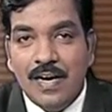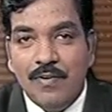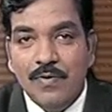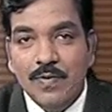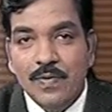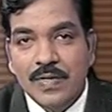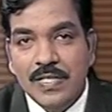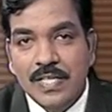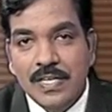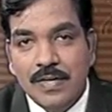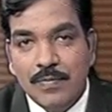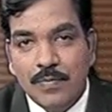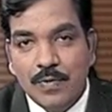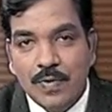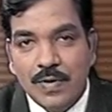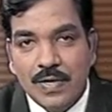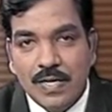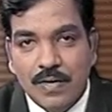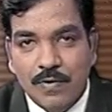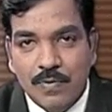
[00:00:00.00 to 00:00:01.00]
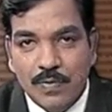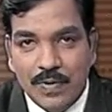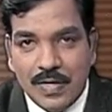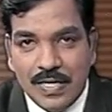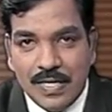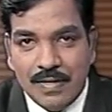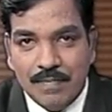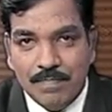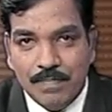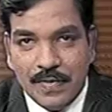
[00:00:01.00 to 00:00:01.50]
அவங்க வந்து என்ன பண்ணுவாங்கன்னா
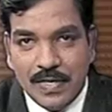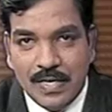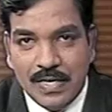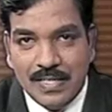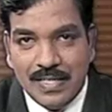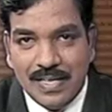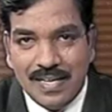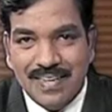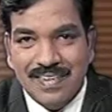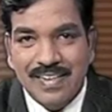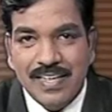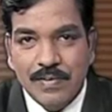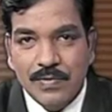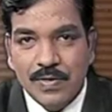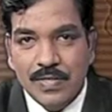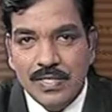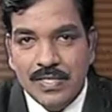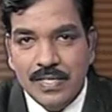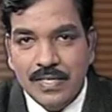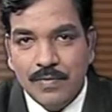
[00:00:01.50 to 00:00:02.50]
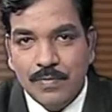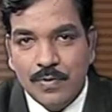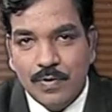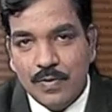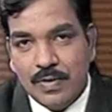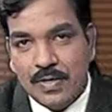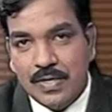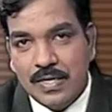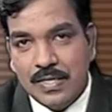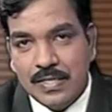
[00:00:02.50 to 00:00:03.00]
அவங்களுடைய அந்த அன்னை வந்து என்ன
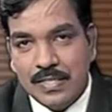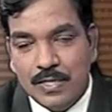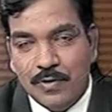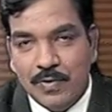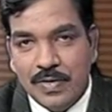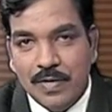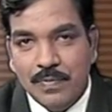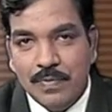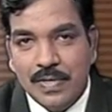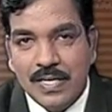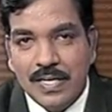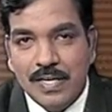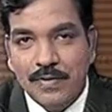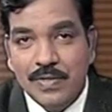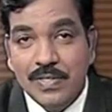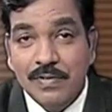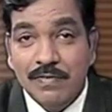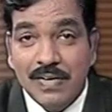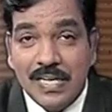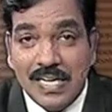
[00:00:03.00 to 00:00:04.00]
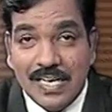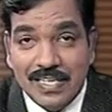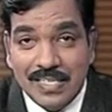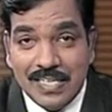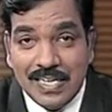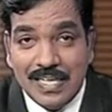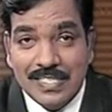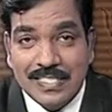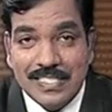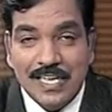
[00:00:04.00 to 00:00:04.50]
பண்ணுவாங்கன்னா தன்னுடைய மகனை வந்து
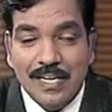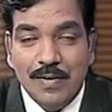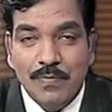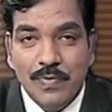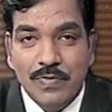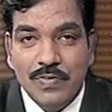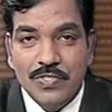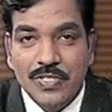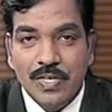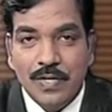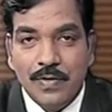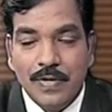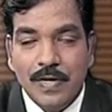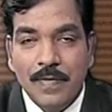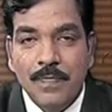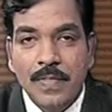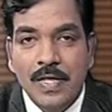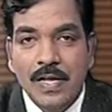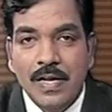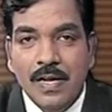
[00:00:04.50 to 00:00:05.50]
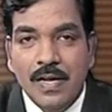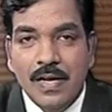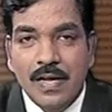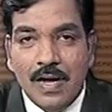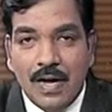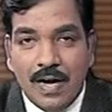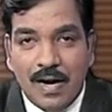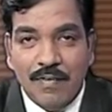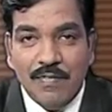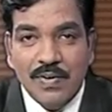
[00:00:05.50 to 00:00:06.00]
வயலின் கிளாஸுக்கு அனுப்பி வச்சா கூட
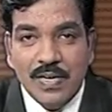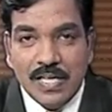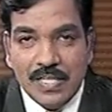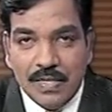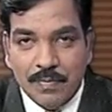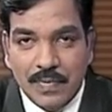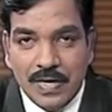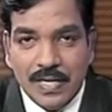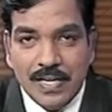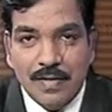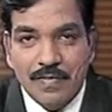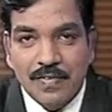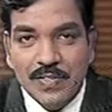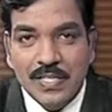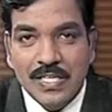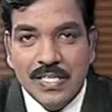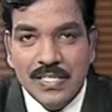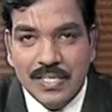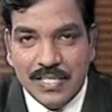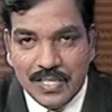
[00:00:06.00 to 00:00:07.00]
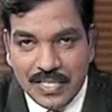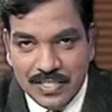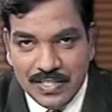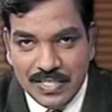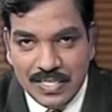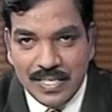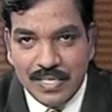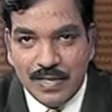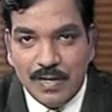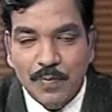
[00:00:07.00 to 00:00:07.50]
அவங்க அந்த மகன் வந்து அந்த
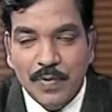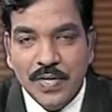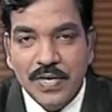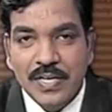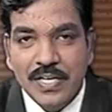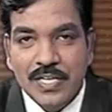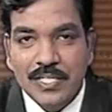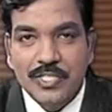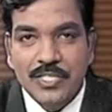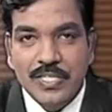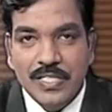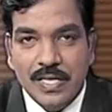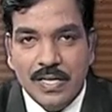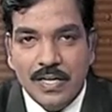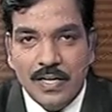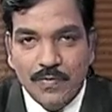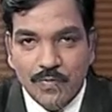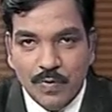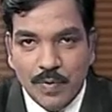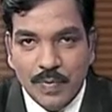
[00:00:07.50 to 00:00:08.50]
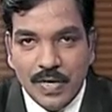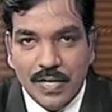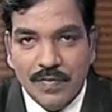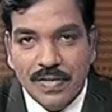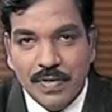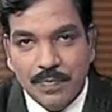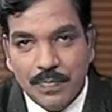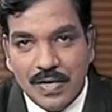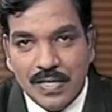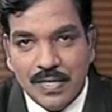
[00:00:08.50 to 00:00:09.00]
இந்த நம்முடைய நிகழ்ச்சியை அறிவோம்
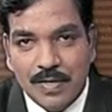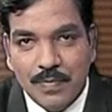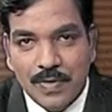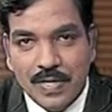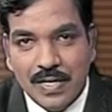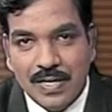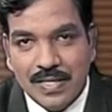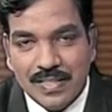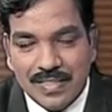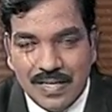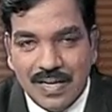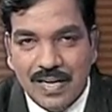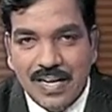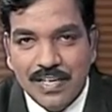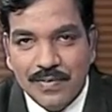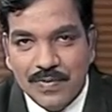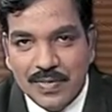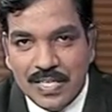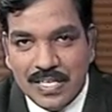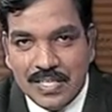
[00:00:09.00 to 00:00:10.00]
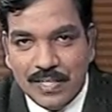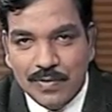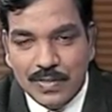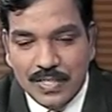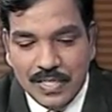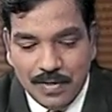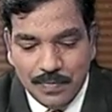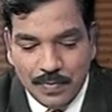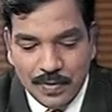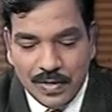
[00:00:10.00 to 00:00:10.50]
அறிவியை பார்க்க முடியலனா தாய் வந்து அதை
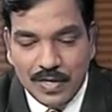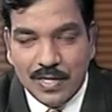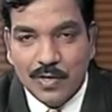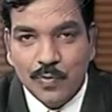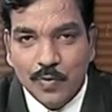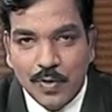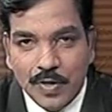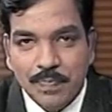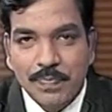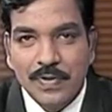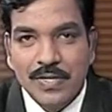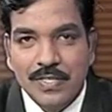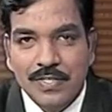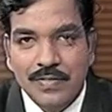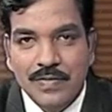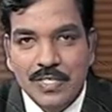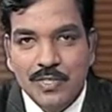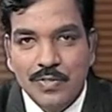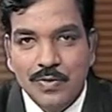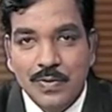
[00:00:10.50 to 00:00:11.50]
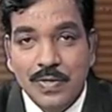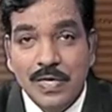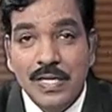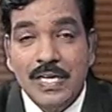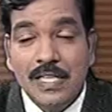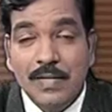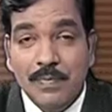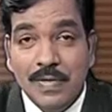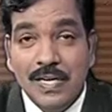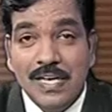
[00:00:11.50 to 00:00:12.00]
வந்து என்ன பண்ணுறாங்க குறிப்பெடுத்து
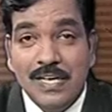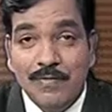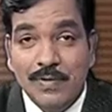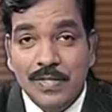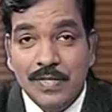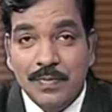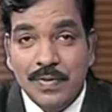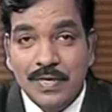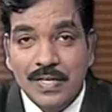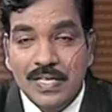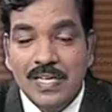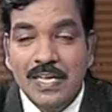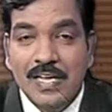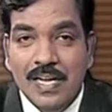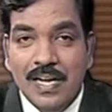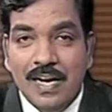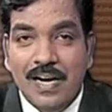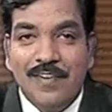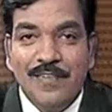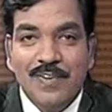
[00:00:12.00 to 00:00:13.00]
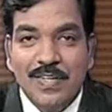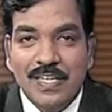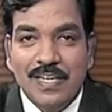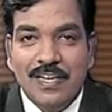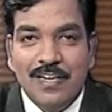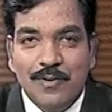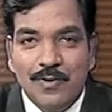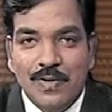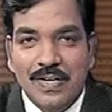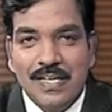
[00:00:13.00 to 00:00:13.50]
வைத்துக்கொண்டு அந்த மகன் வந்த பிறகு
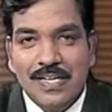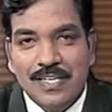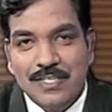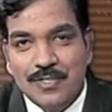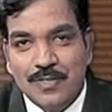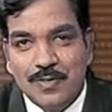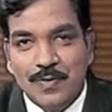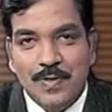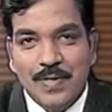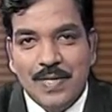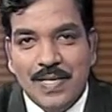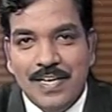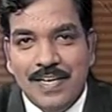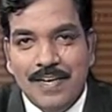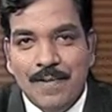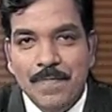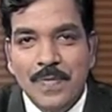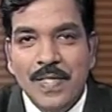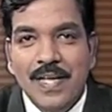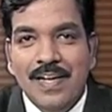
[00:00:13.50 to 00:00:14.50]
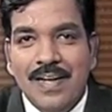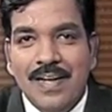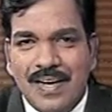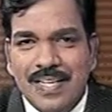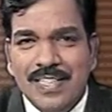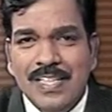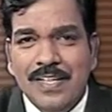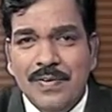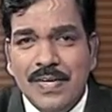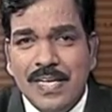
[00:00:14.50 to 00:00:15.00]
அவனுக்காக கற்றுக் கொடுக்குறாங்க
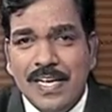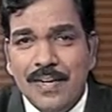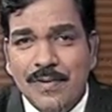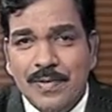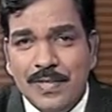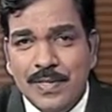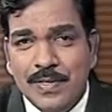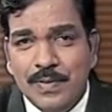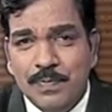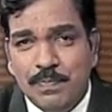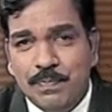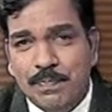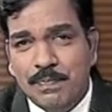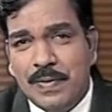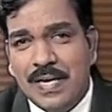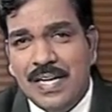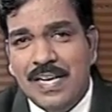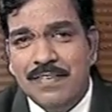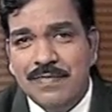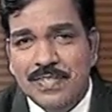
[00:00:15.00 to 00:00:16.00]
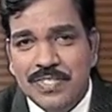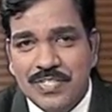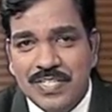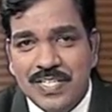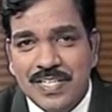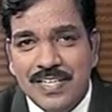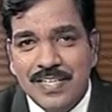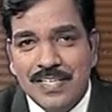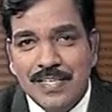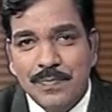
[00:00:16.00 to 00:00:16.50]
அந்த வகையில் வந்து பல
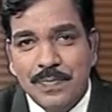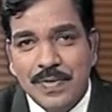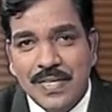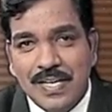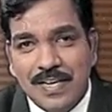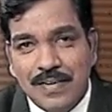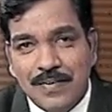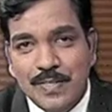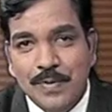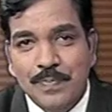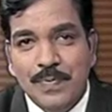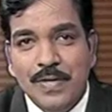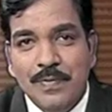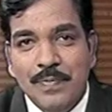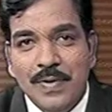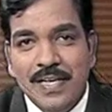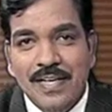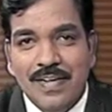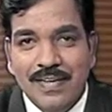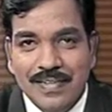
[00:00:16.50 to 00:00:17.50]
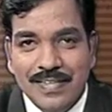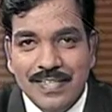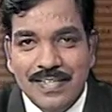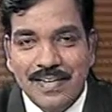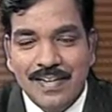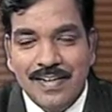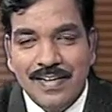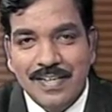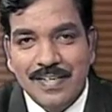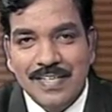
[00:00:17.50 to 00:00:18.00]
வெற்றிகளுக்கு பின்னால் வந்து பெண்மணிகள்
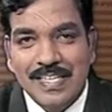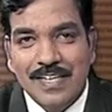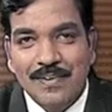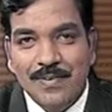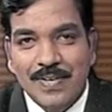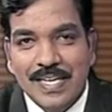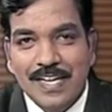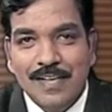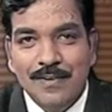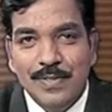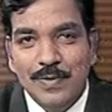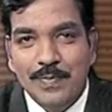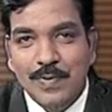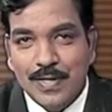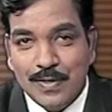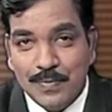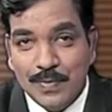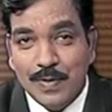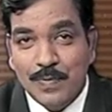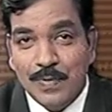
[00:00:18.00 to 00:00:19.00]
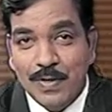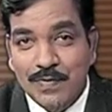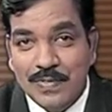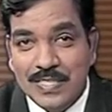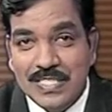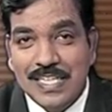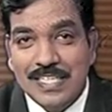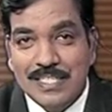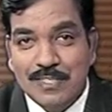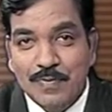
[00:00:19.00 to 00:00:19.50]
இருக்கிறாங்க என்கிற வகையில் வந்து பார்க்கும்போது நம்முடைய
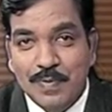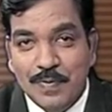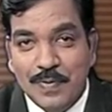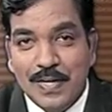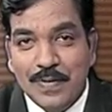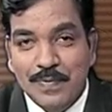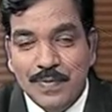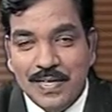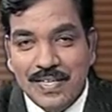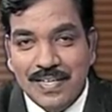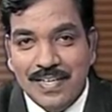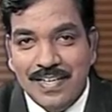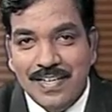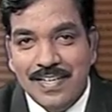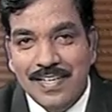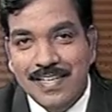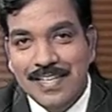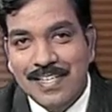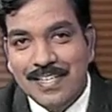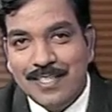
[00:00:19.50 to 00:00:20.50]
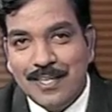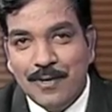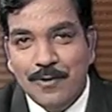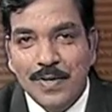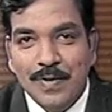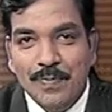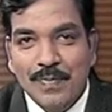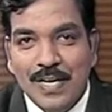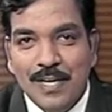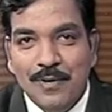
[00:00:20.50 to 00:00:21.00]
விஜயலட்சுமி மேடம் இருக்காங்க
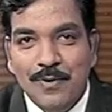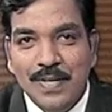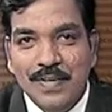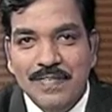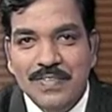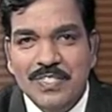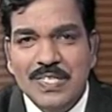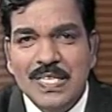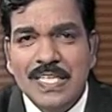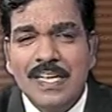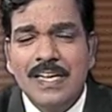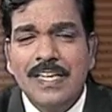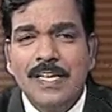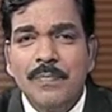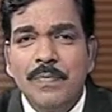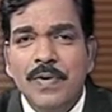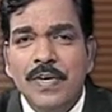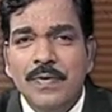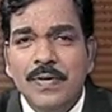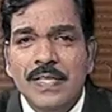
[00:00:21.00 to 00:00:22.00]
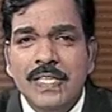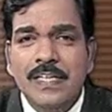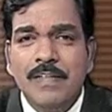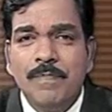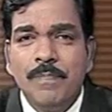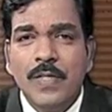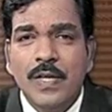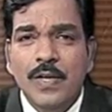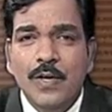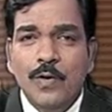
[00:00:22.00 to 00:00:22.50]
தன்னுடைய மகனுடைய வெற்றிக்காக இப்படி வந்து
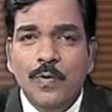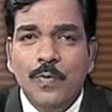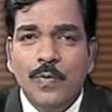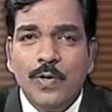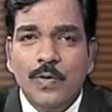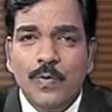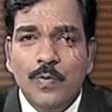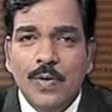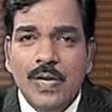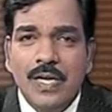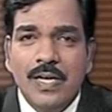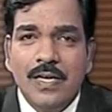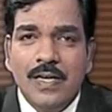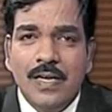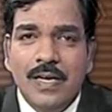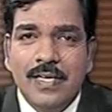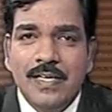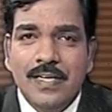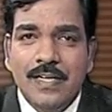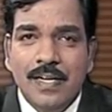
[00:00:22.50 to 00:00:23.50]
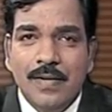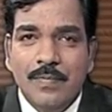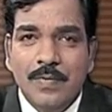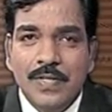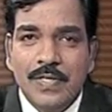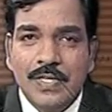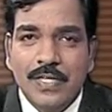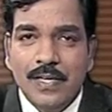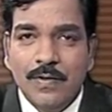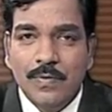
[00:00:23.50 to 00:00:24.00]
ஒரு உலக நாடுகளில்
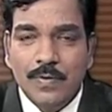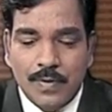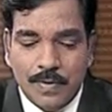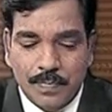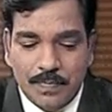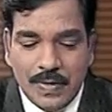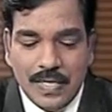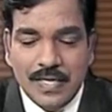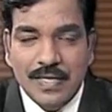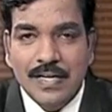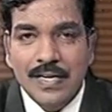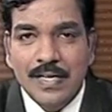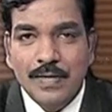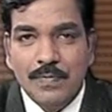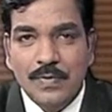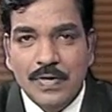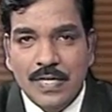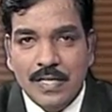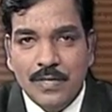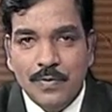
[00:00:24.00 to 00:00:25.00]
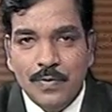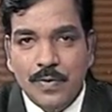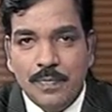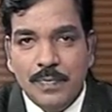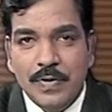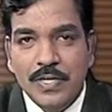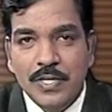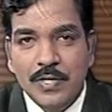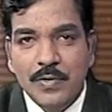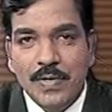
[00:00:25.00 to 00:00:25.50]
பார்த்திங்கன்னா ஒரு பங்களிப்பு அதாவது
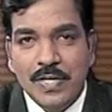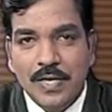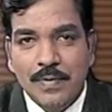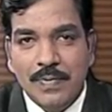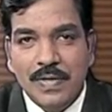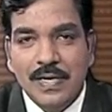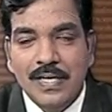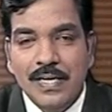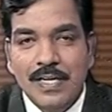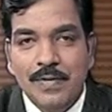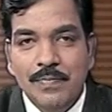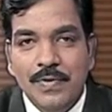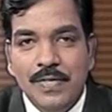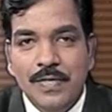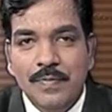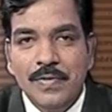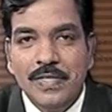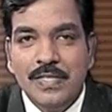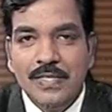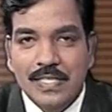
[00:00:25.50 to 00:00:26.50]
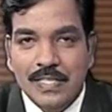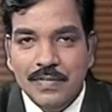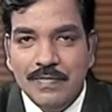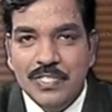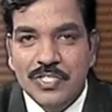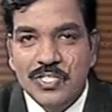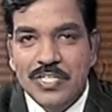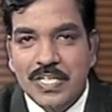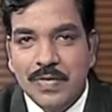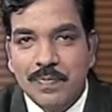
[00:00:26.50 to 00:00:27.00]
ஒரு பெண்ணினுடைய பங்களிப்பு என்பது அந்த
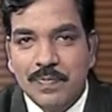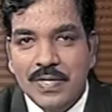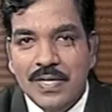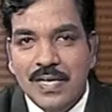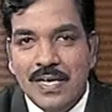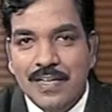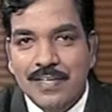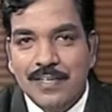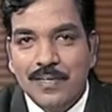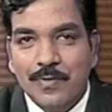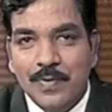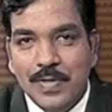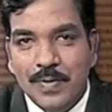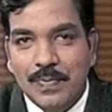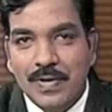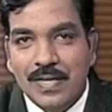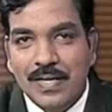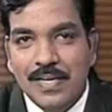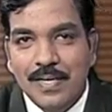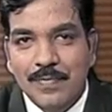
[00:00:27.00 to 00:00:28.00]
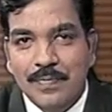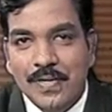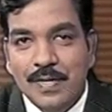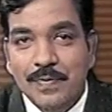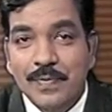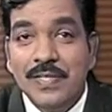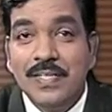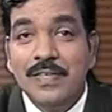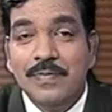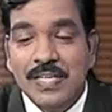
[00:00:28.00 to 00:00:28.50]
வெற்றிக்கு பின்னால் இருக்கக்கூடிய பங்களிப்பு
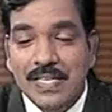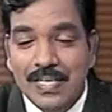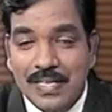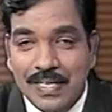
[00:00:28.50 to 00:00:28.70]
என்பது